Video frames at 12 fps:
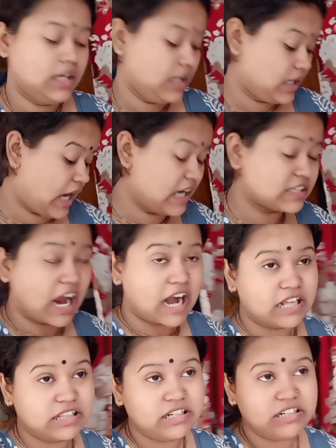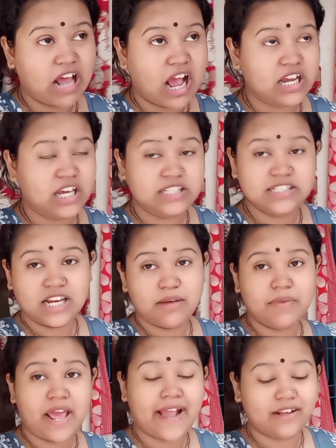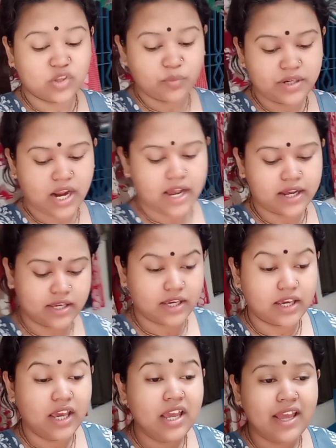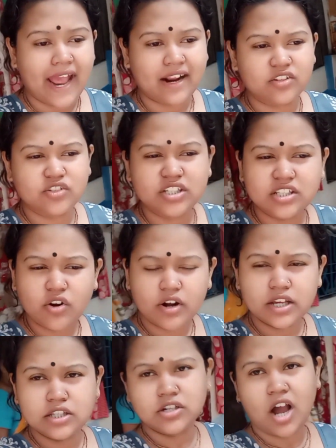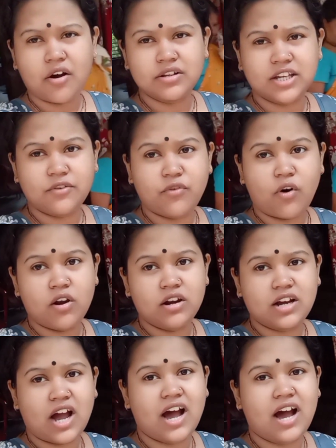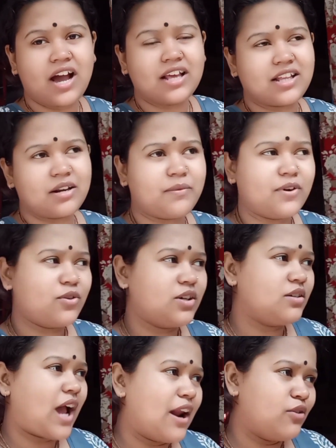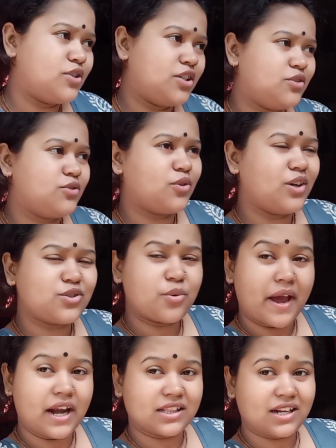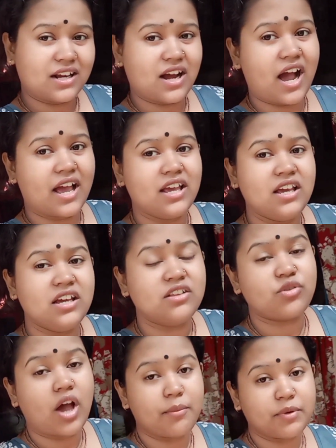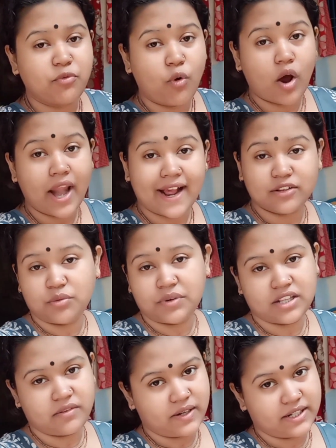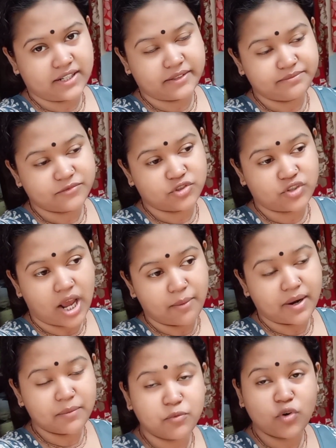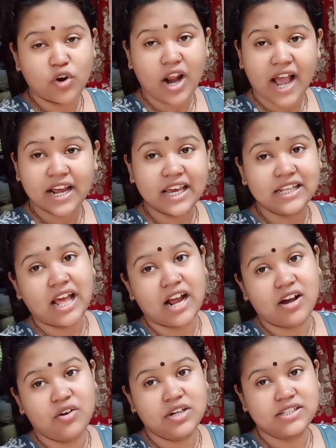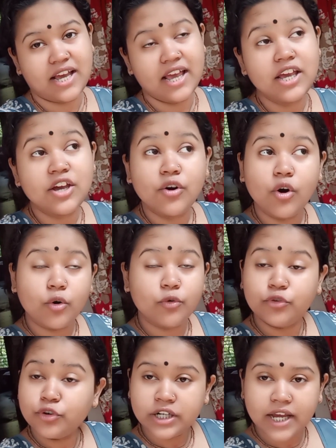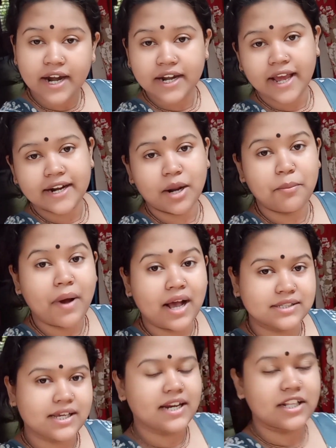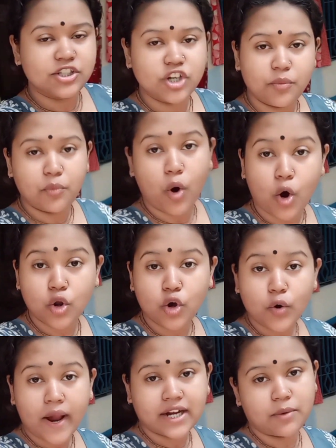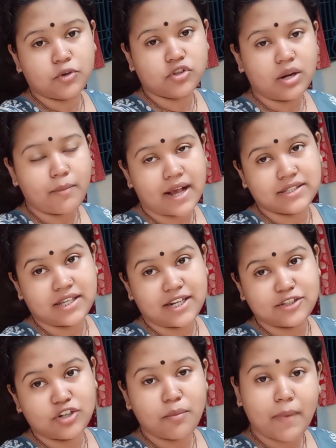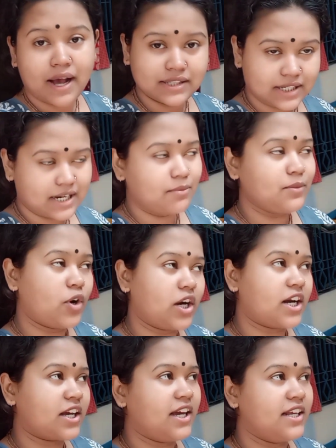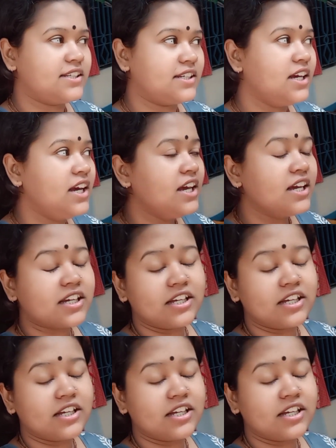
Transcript: আর সারাদিন না খেয়েছিলাম না একদমই না খেয়ে একাদশী দিন অনেক কিছু খাওয়া যায় ফল খায় তারপর ওই আলু সিদ্ধ এইসব হ্যানা তেনা খায় তো আমি ফল একদম খেতে পারি না ওই জন্য আমার পুরো না খেয়েই থাকা হয়ে যায় ও ফ্রুটি আনে একটা মাজা এনেছিল বড় একটা বোতলে মাজা এনেছিল মাজাটা আমি অনেকটা খেয়েছি কিন্তু